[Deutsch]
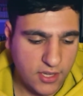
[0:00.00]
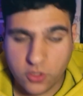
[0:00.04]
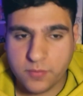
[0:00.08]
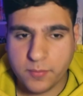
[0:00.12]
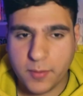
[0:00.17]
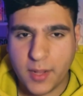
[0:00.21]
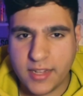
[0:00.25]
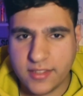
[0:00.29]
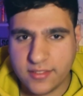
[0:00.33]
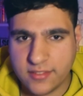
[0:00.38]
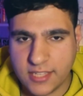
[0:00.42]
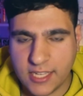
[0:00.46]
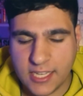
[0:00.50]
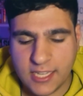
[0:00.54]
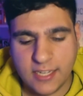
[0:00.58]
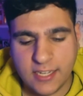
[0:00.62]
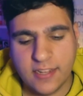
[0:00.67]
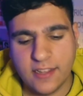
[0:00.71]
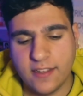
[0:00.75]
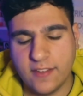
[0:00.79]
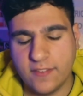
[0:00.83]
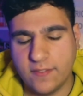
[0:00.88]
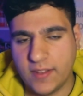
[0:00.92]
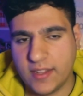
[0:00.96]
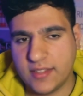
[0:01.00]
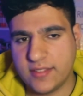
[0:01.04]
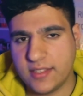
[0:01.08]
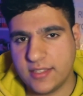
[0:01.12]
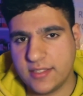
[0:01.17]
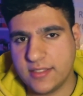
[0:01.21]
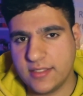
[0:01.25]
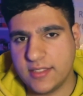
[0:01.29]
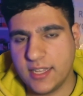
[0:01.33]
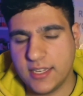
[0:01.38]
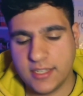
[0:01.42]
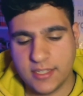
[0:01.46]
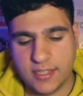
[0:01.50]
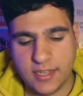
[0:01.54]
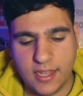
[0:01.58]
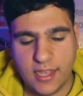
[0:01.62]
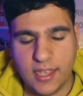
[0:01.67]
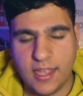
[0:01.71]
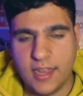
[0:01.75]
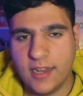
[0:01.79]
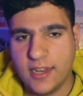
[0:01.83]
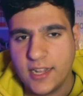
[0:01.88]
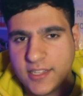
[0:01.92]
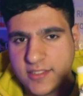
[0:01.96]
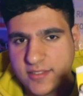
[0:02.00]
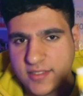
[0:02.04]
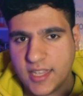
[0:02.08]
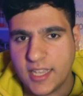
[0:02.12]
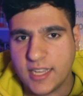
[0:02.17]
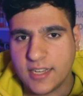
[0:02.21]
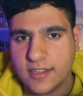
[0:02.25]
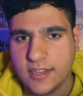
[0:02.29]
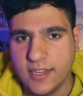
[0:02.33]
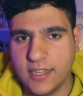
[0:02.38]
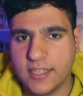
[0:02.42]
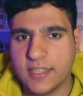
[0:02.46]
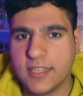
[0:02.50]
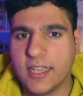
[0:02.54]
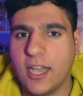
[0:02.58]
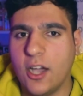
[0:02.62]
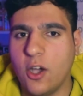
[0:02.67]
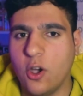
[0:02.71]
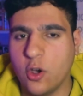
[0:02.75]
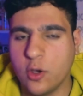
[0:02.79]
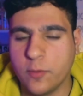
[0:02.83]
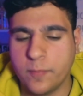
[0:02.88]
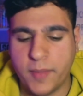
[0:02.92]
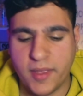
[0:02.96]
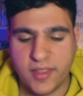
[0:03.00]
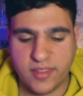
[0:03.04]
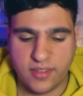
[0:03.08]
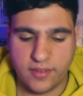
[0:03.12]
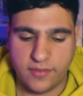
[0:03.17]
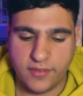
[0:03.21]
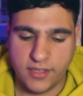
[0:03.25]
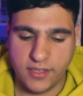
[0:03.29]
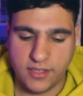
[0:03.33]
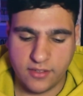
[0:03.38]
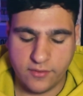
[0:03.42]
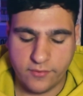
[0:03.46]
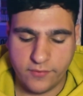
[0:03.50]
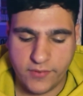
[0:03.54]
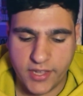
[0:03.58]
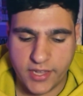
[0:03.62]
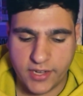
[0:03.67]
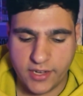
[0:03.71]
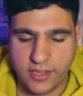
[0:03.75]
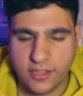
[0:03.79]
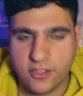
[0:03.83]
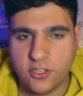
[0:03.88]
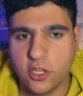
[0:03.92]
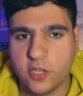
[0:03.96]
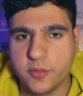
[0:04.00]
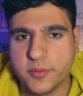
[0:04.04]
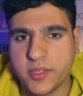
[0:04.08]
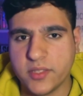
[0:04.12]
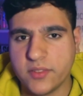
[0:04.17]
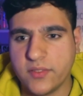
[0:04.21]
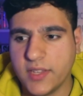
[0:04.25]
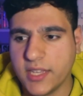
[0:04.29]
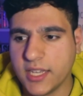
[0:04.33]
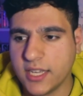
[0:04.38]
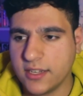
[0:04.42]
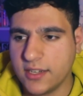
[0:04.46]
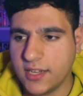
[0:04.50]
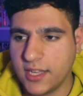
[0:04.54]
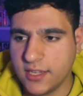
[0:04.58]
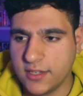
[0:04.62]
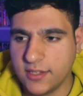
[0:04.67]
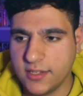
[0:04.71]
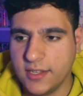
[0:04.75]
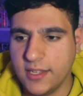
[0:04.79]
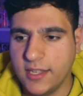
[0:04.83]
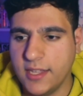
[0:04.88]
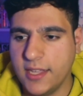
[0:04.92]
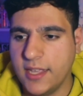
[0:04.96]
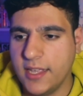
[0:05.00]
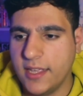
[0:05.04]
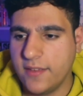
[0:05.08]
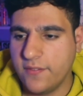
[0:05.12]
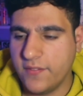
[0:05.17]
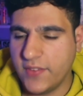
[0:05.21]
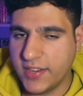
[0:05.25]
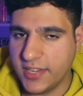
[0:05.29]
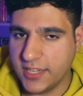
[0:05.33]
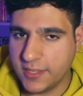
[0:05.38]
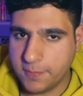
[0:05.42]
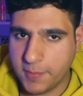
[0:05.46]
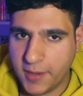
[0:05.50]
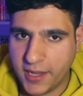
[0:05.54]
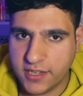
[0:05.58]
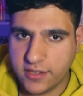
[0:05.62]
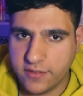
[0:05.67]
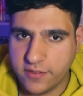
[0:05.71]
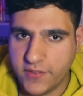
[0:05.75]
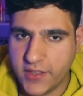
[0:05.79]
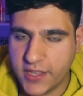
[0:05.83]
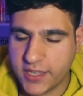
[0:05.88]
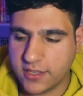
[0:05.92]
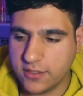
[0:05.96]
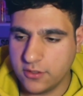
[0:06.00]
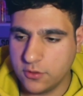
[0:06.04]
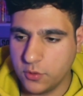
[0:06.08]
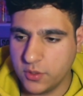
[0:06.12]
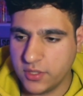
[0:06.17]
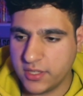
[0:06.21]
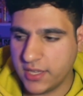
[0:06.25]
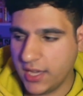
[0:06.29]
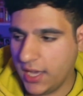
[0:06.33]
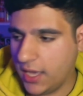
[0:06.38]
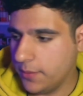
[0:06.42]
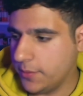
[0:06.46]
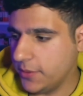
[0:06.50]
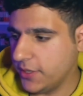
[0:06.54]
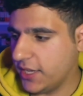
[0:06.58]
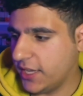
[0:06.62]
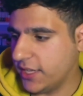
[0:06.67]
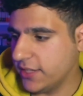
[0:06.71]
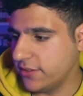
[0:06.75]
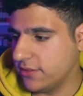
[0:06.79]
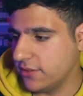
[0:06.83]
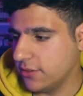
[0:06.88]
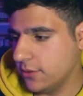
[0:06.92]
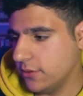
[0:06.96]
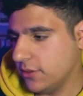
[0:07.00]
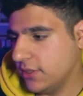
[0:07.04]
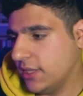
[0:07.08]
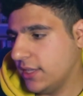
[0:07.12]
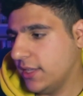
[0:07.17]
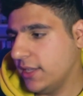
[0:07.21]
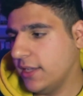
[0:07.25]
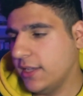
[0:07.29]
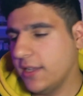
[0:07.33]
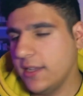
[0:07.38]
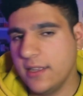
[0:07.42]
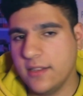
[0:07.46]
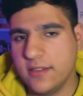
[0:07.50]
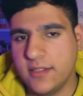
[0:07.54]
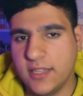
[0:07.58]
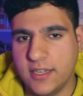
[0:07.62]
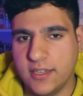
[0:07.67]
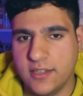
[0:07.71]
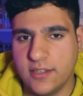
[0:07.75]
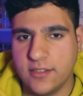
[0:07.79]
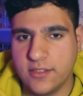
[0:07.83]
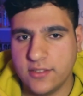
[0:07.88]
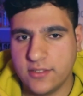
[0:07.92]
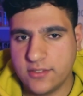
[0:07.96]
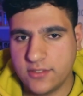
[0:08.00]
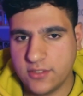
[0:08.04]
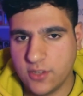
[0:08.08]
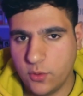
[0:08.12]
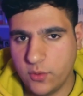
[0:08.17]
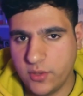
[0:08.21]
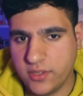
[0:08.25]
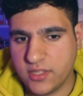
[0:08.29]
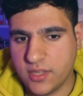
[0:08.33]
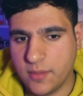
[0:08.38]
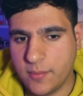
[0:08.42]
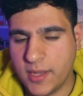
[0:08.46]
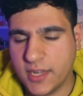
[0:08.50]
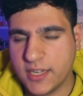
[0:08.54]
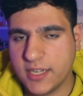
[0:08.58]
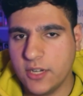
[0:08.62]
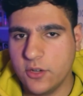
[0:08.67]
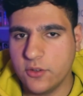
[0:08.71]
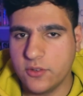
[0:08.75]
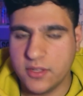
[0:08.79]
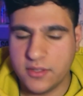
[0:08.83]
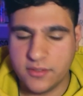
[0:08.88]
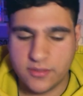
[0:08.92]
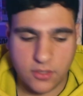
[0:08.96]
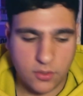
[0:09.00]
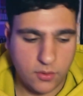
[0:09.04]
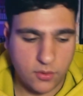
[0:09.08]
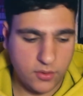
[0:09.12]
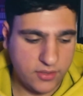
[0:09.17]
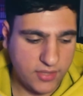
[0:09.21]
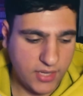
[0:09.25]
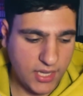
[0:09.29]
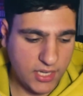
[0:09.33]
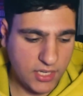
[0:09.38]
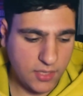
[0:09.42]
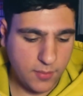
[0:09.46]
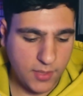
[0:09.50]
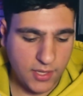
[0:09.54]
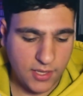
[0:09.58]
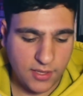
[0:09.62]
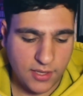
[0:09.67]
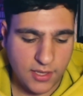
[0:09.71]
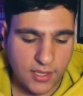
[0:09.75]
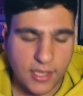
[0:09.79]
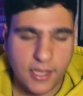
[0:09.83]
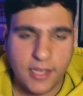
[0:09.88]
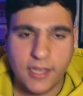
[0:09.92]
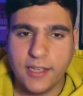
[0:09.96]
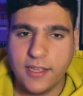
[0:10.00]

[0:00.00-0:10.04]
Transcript: Und mal sehen, was ich dann letztendlich auch besser finden werde. Ich glaube, das wäre dann, wenn ich beide Werke durch habe, also den Soita Manga und den Soita Anime.